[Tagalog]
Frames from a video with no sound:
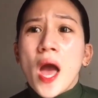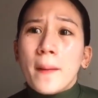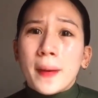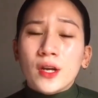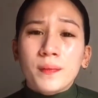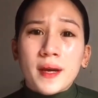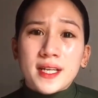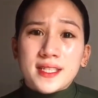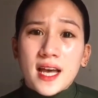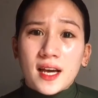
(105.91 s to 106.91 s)
Pero
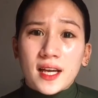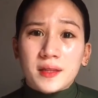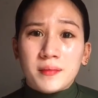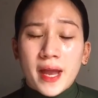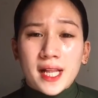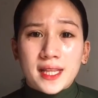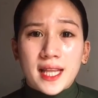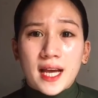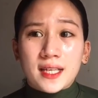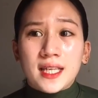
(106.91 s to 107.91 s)
para sa akin, mild
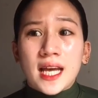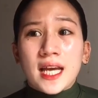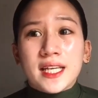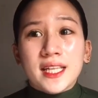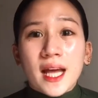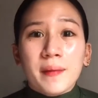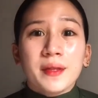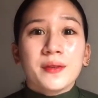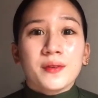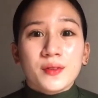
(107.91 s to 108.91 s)
lang.
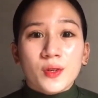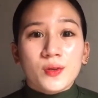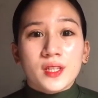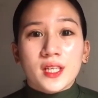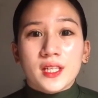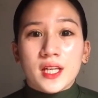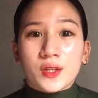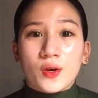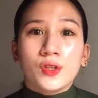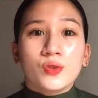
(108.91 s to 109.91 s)
Ginamit ko tong toner na
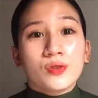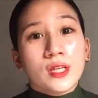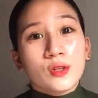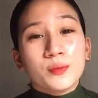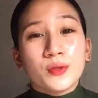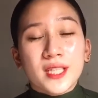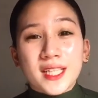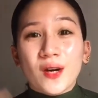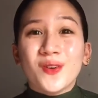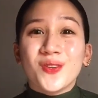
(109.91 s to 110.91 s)
to nung naubusan
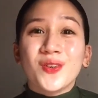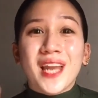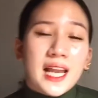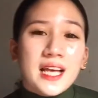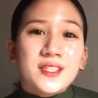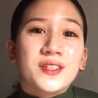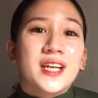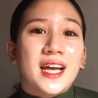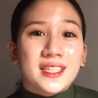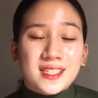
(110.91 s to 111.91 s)
ako nung Lux
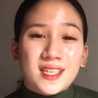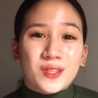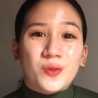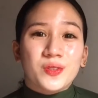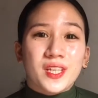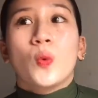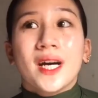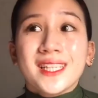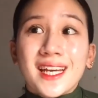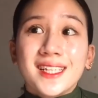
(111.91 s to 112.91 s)
Organics na toner.
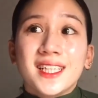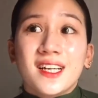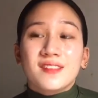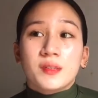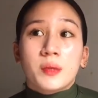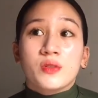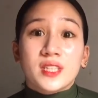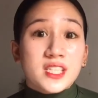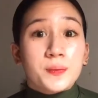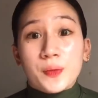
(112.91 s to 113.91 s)
What I love about
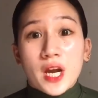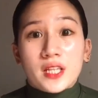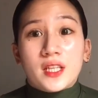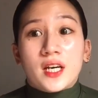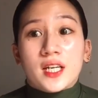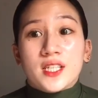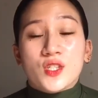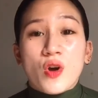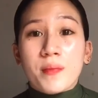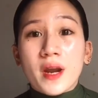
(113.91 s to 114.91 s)
this product is
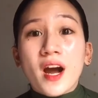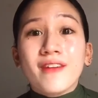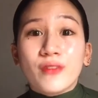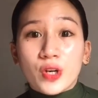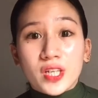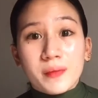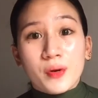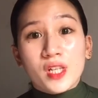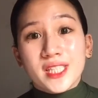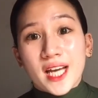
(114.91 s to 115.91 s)
sobrang
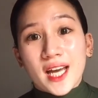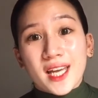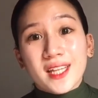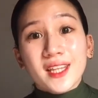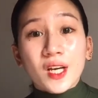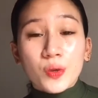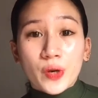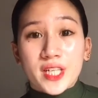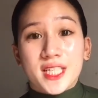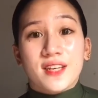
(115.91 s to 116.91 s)
affordable niya and
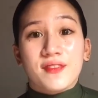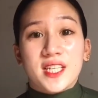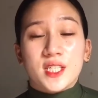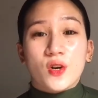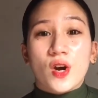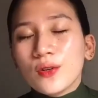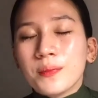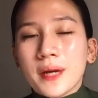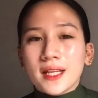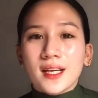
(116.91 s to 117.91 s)
nag-work siya sa face ko.
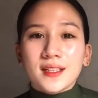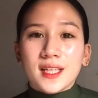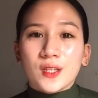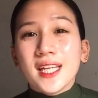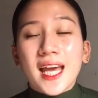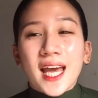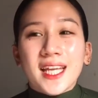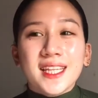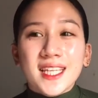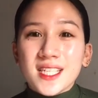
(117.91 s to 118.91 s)
Itong product na to,
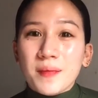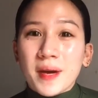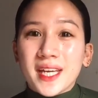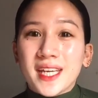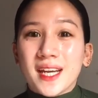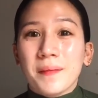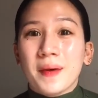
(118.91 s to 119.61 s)
hindi siya mahirap